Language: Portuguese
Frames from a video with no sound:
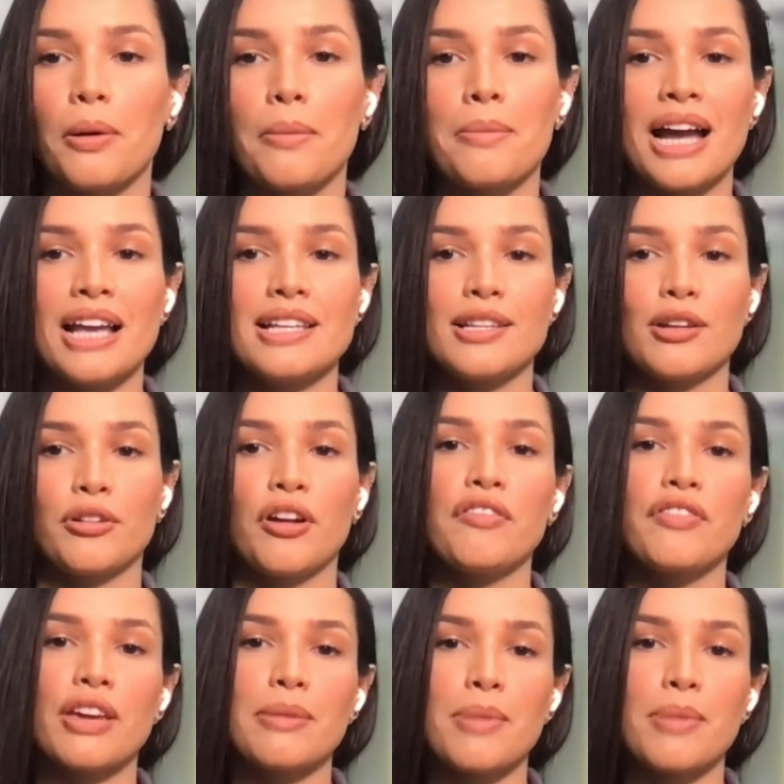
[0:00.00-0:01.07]
Mas eu não
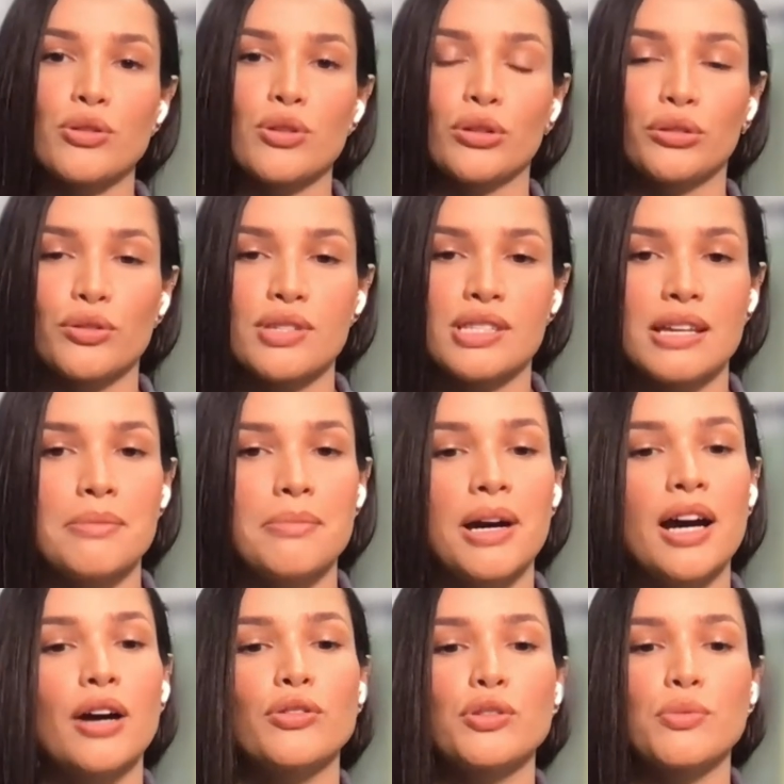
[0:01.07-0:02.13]
vi meus outros
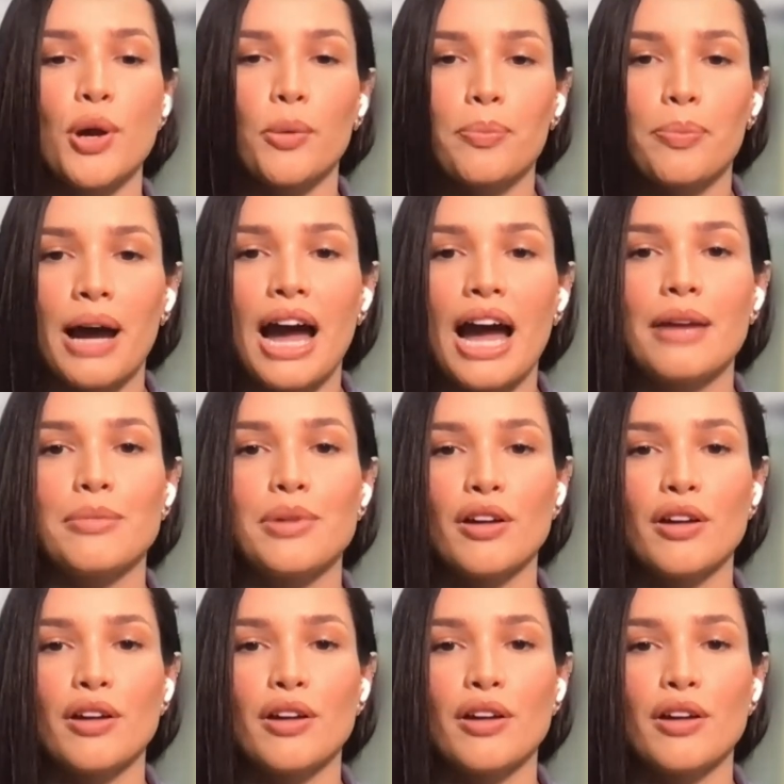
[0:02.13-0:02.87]
irmãos, meu pai,